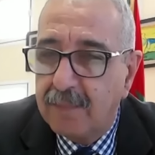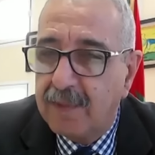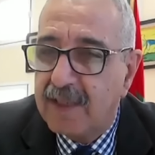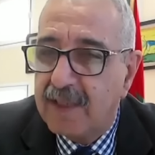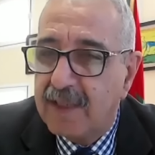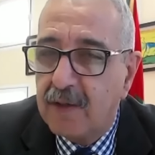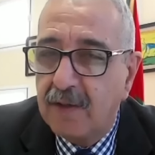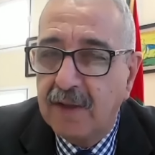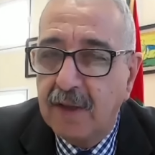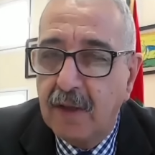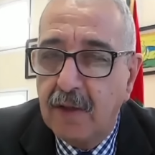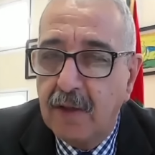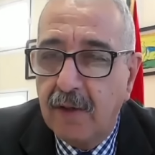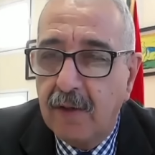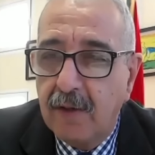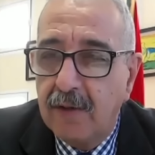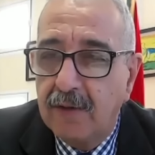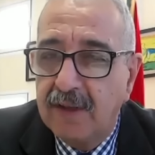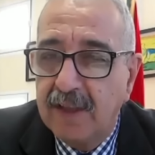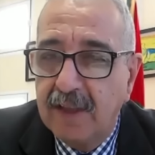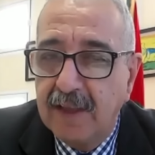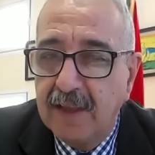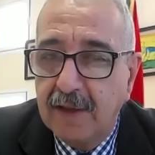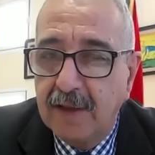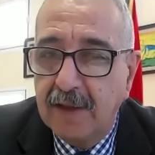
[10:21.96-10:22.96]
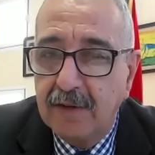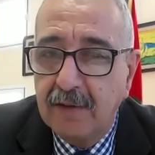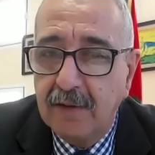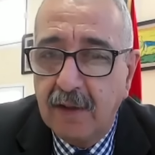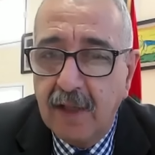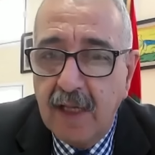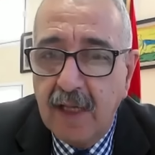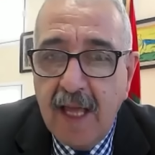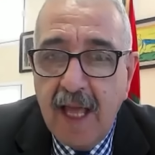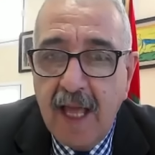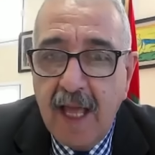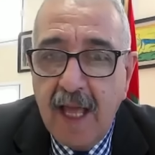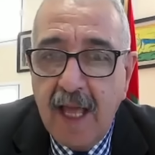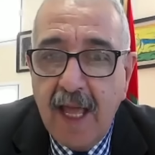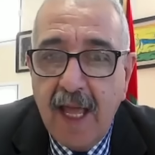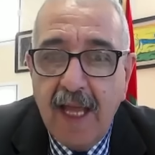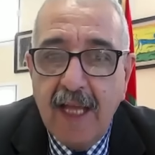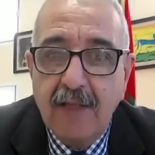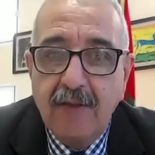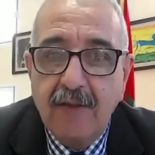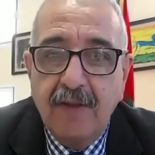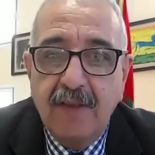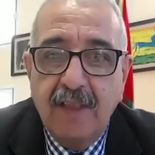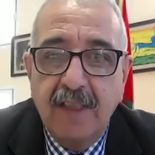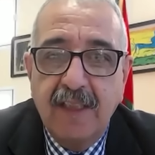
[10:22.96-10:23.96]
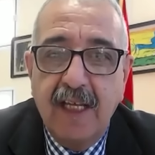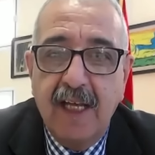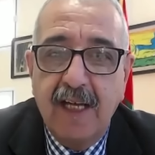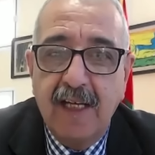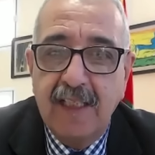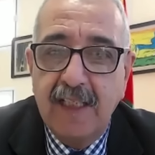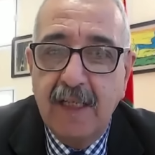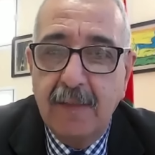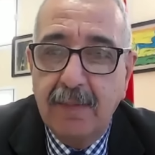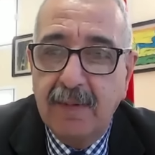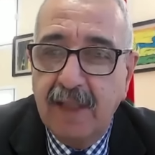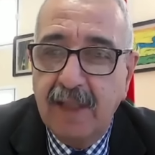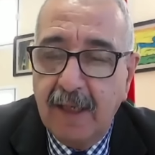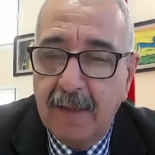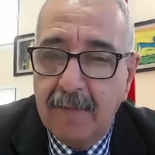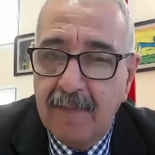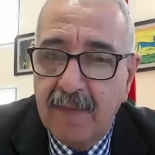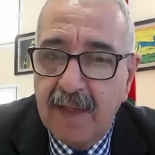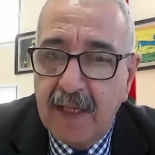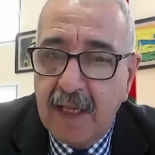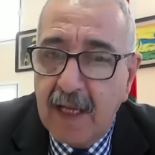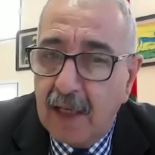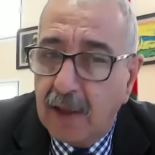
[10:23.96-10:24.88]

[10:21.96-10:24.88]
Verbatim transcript: présenté leur candidature, ils ont été acceptés.